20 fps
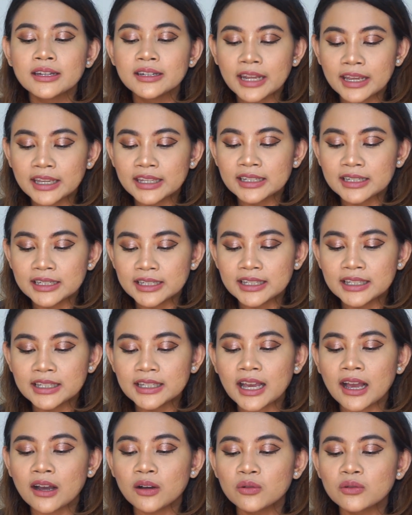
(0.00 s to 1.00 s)

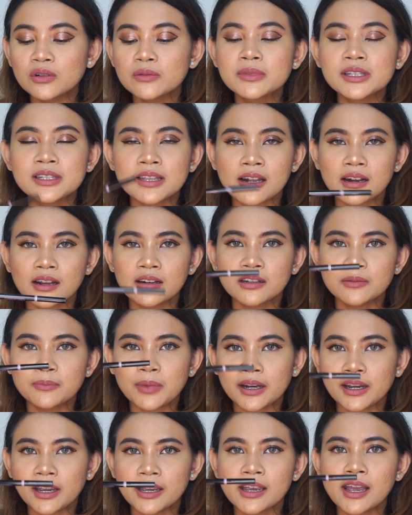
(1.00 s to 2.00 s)
daily, aku lebih saranin
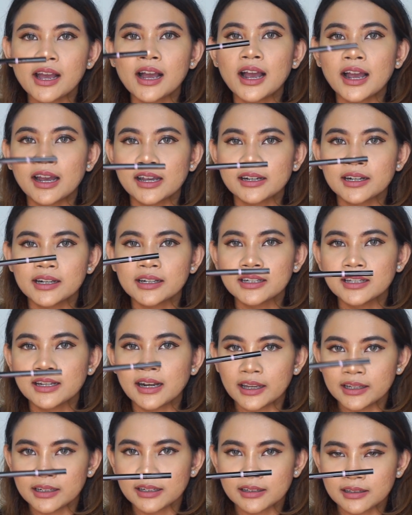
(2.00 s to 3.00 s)
pakai yang eye ready
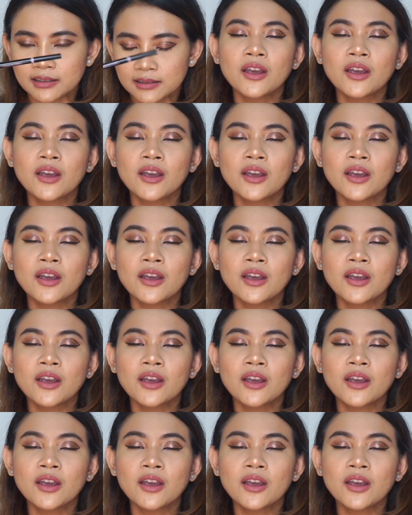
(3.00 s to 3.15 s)
liner.